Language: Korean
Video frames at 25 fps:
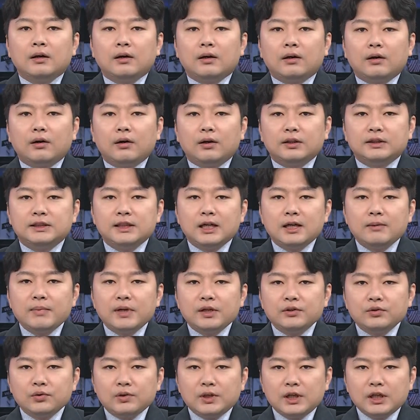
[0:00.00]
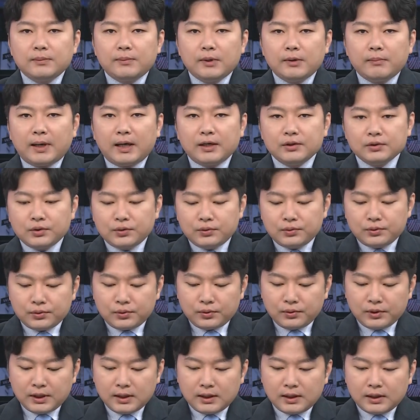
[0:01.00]
어, 지난 방송과 이번 방송을
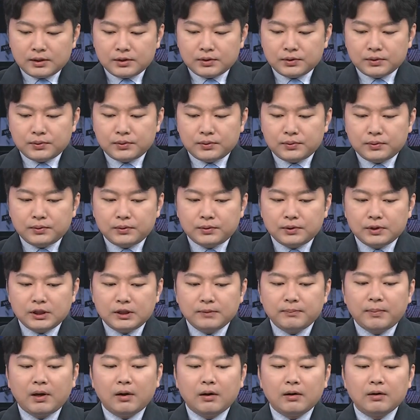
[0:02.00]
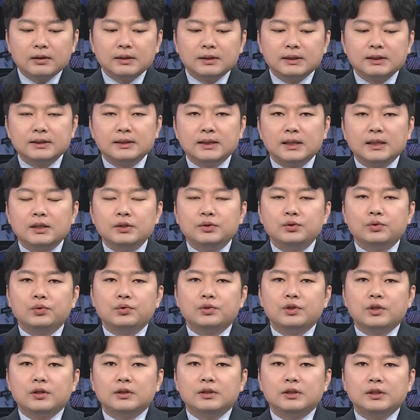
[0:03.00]
통해 가지고 이번 시장
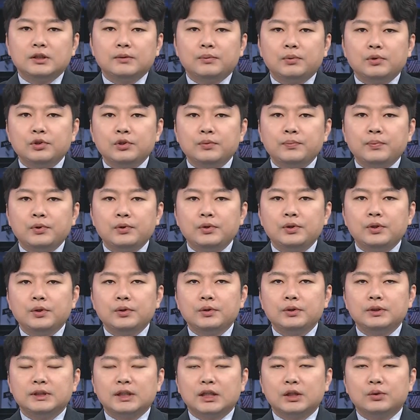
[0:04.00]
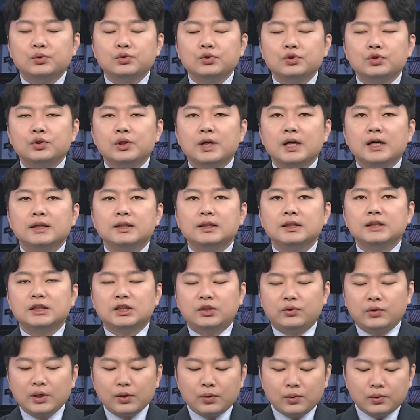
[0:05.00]
조정을 포트폴리오를 재구축하는
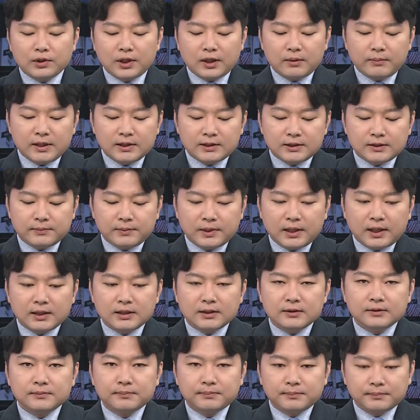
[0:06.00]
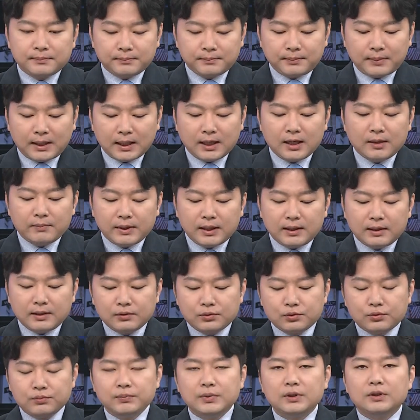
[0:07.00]
기회로 삼았으면 하는 바람에
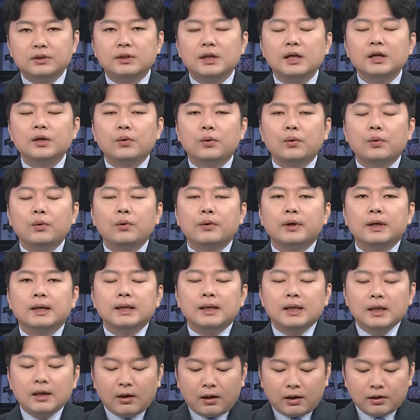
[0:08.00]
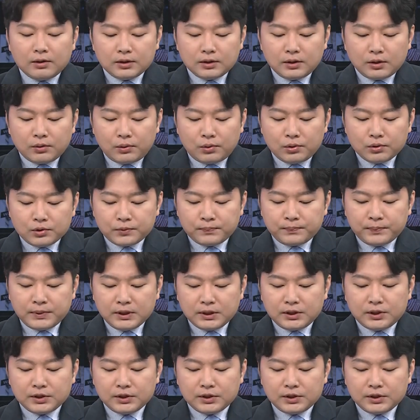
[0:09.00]
준비를 했고 어느덧 코스피